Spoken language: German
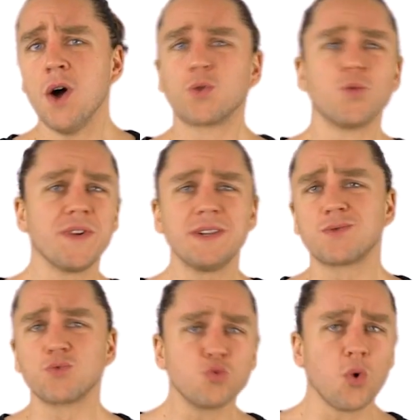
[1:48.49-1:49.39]
Du
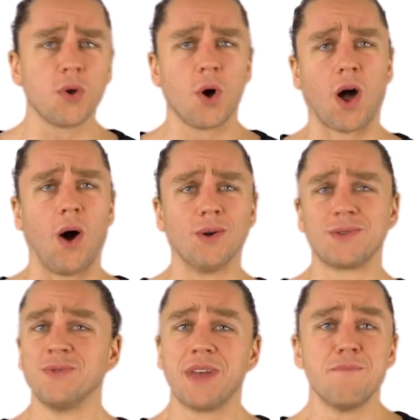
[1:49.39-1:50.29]
willst nur noch
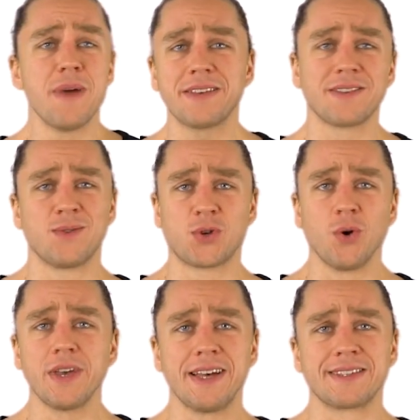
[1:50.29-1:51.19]
raus und am besten
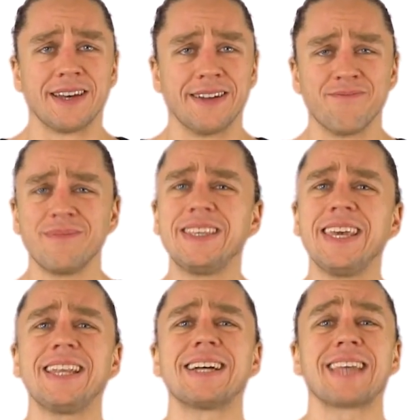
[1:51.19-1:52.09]
schon gestern.
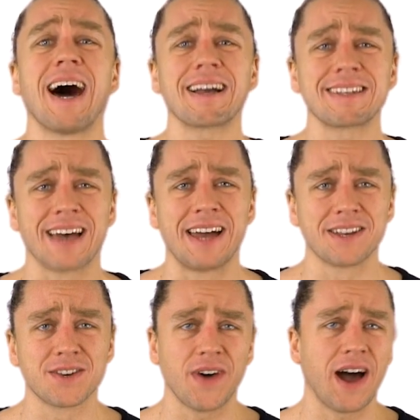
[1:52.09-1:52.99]
Jeder Tag ist
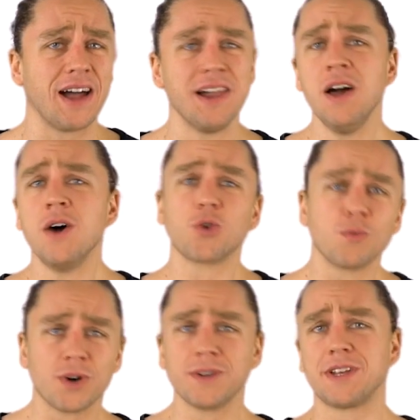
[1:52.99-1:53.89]
eine Qual,
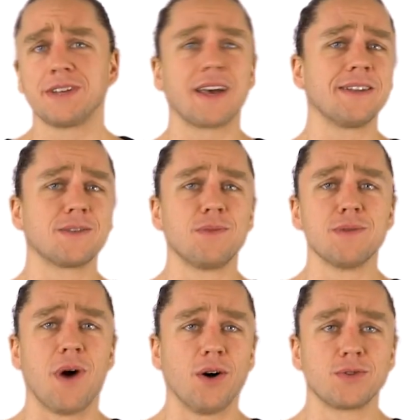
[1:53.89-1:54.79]
darum sollte das Ganze mit
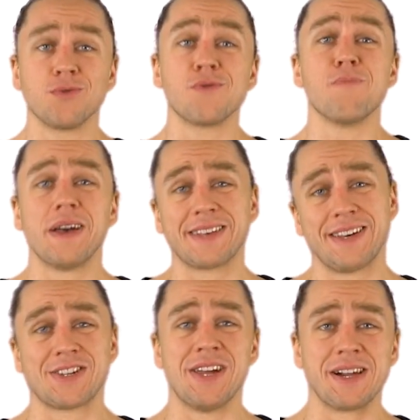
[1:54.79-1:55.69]
dem Auszug
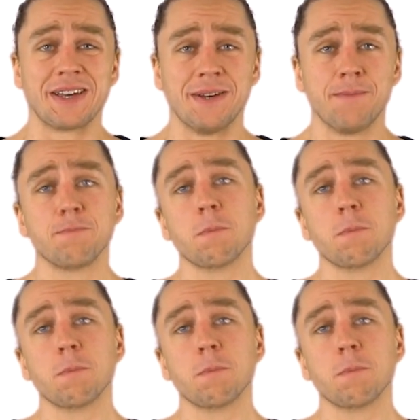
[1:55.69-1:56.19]
besser schnell gehen.